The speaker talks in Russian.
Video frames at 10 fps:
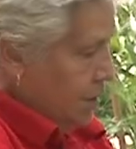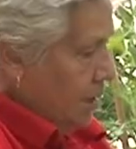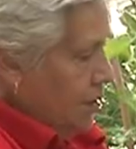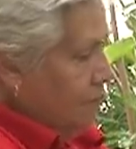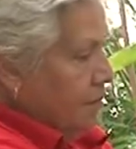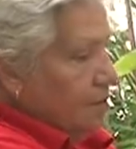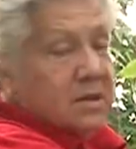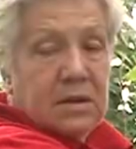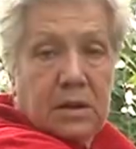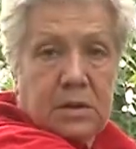я не
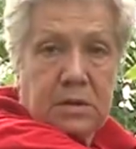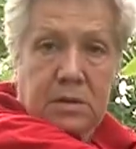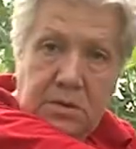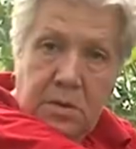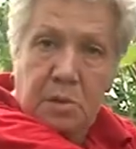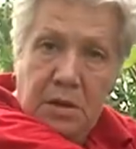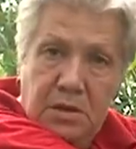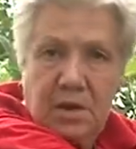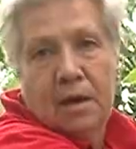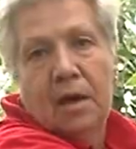вымазалась,
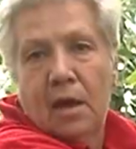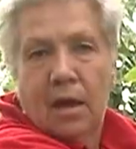заметьте,